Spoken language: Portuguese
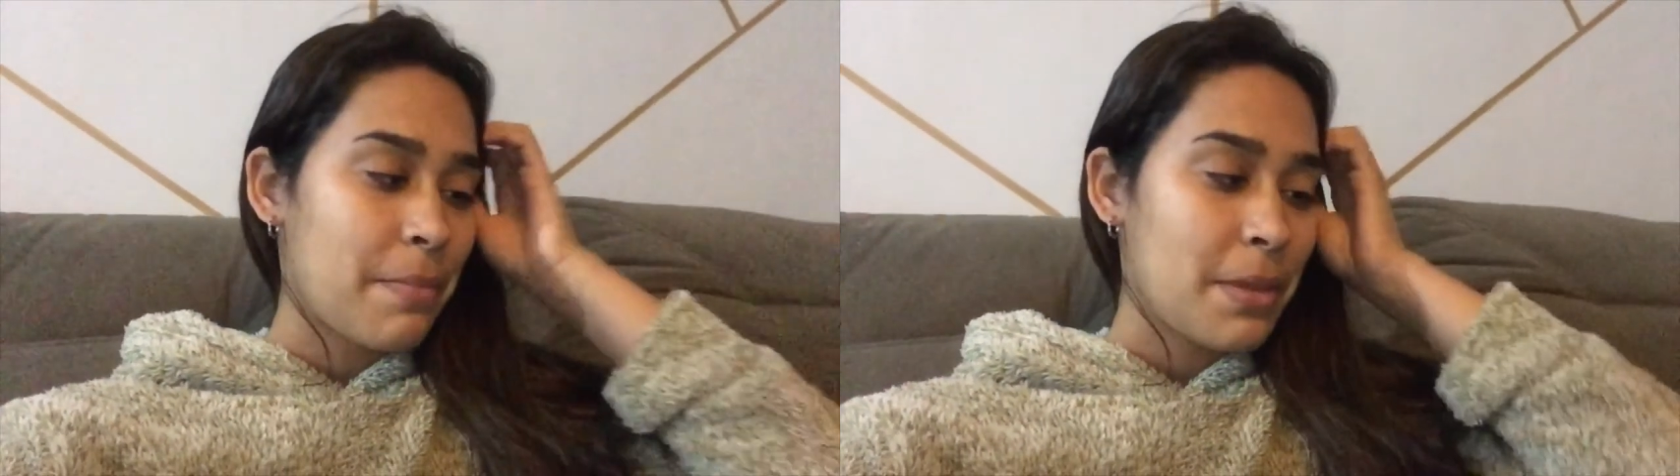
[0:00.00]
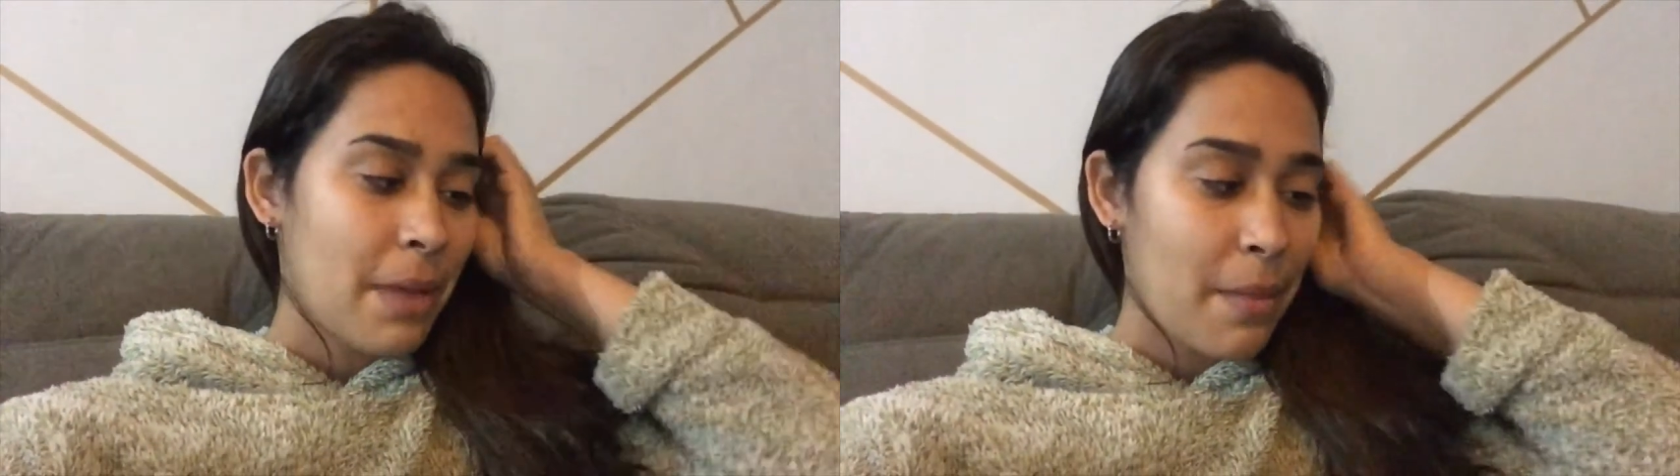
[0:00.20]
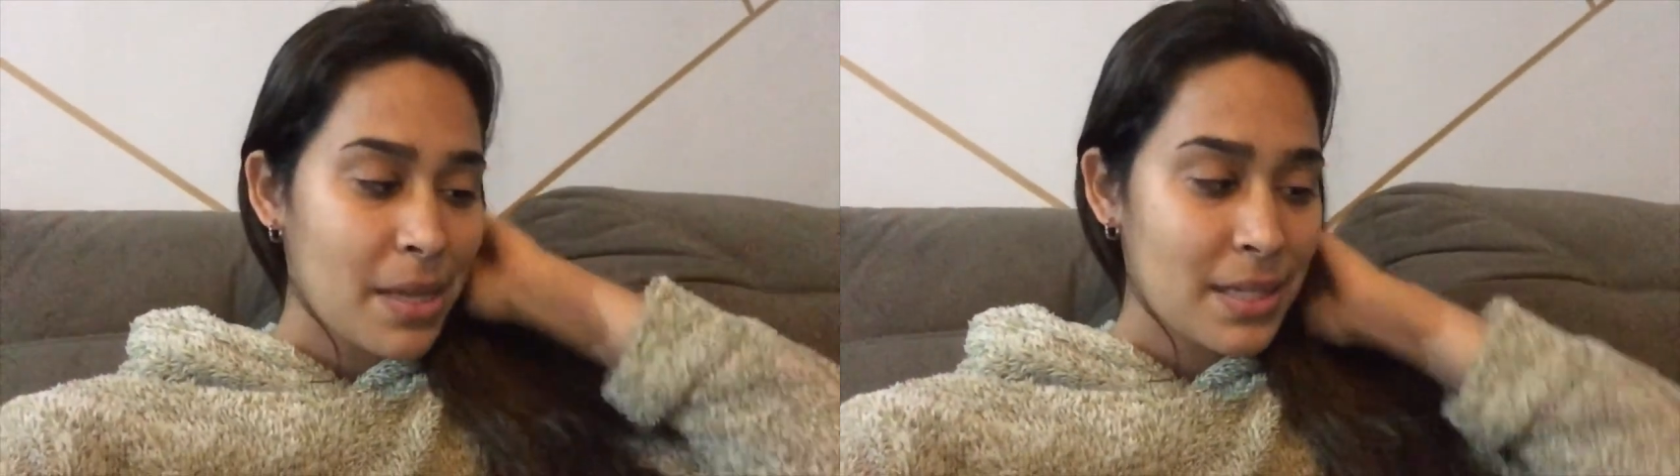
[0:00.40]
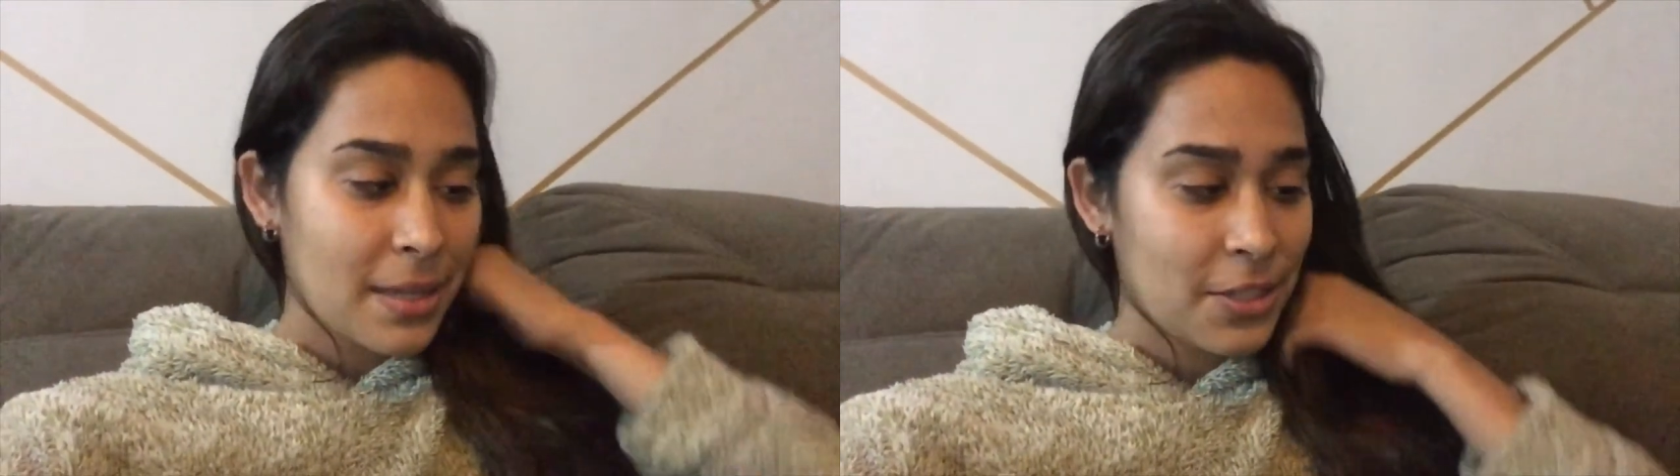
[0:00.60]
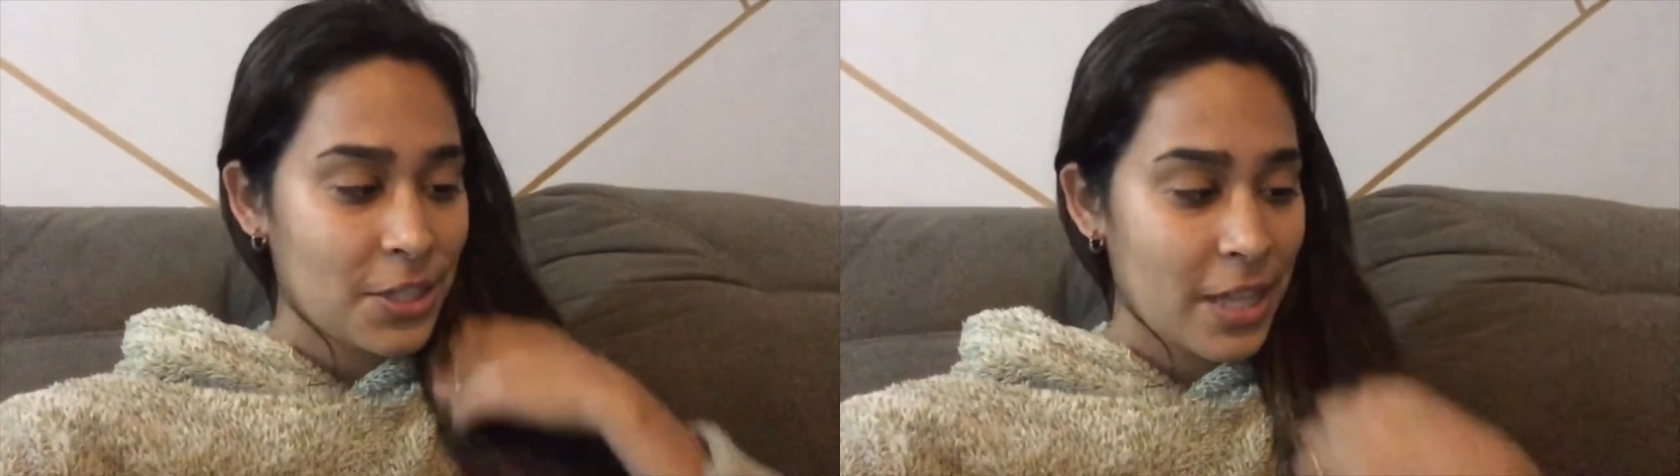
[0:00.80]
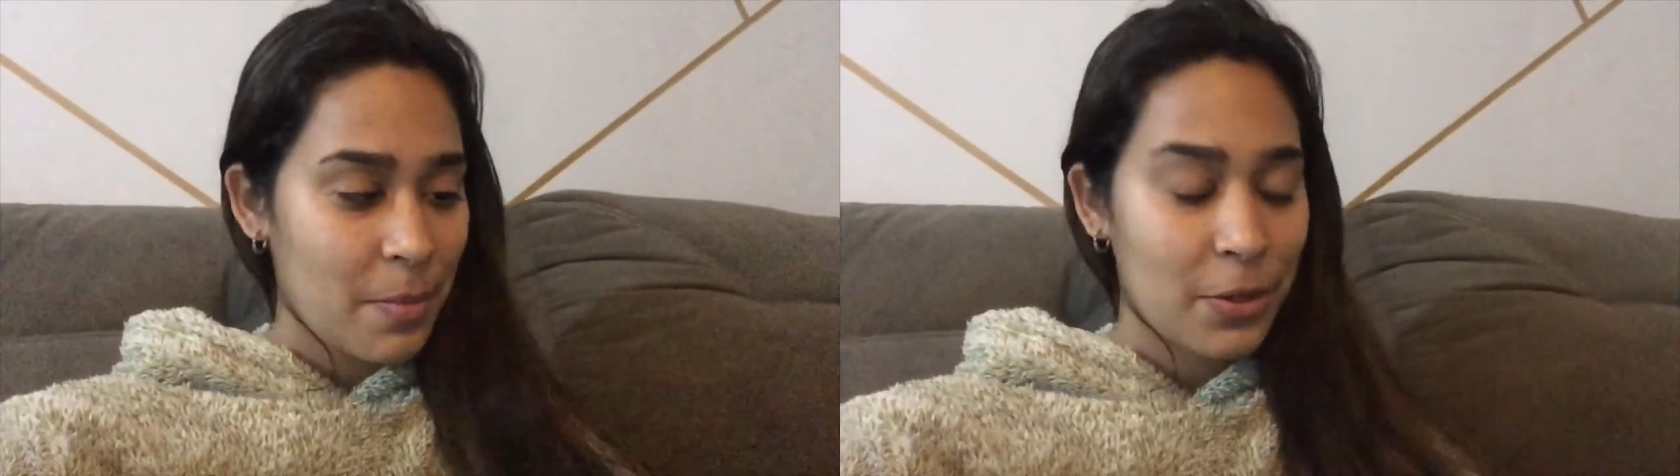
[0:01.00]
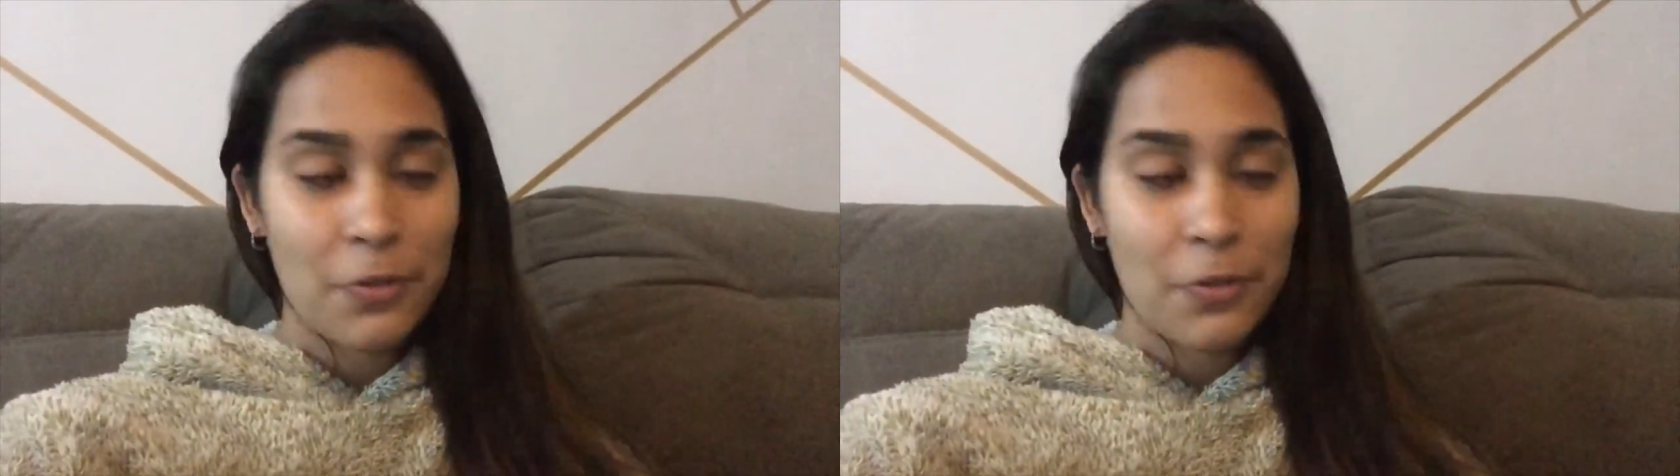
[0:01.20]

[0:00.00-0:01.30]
mimar bastante, né, amor?